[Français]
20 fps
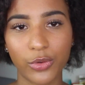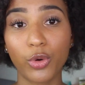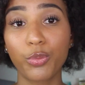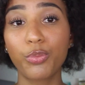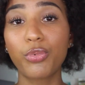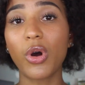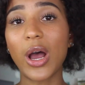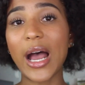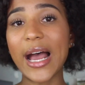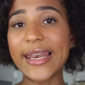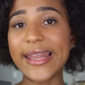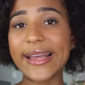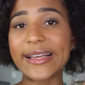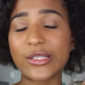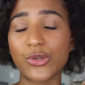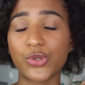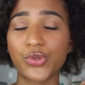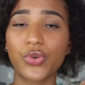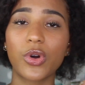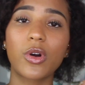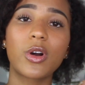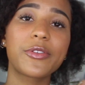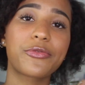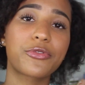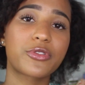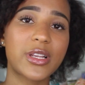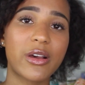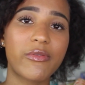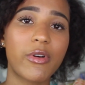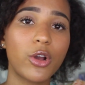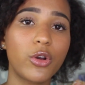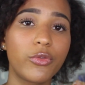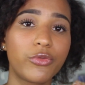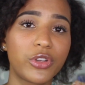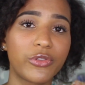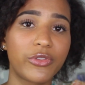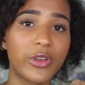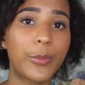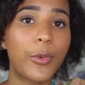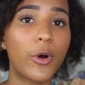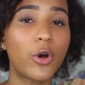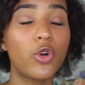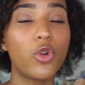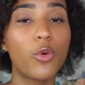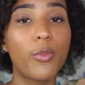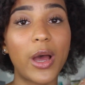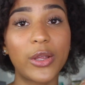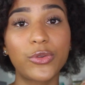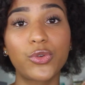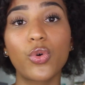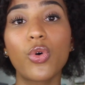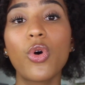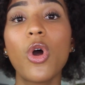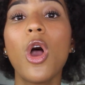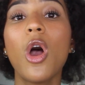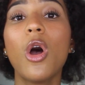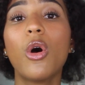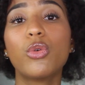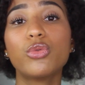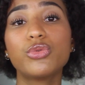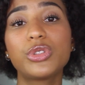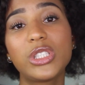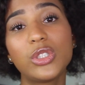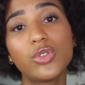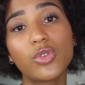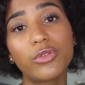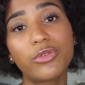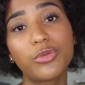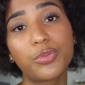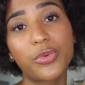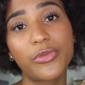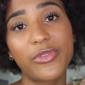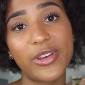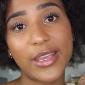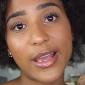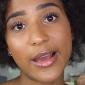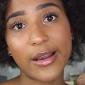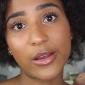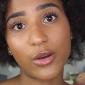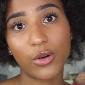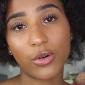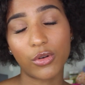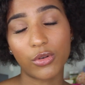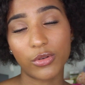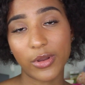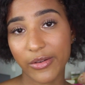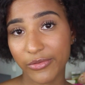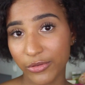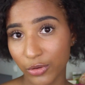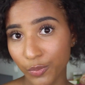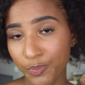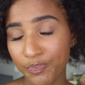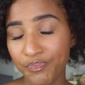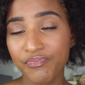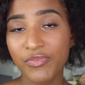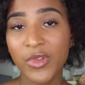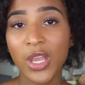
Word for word: Donc pour aller à Santorin, il faut savoir que vous devez prendre le bateau ou sinon vous pouvez y aller en, avion.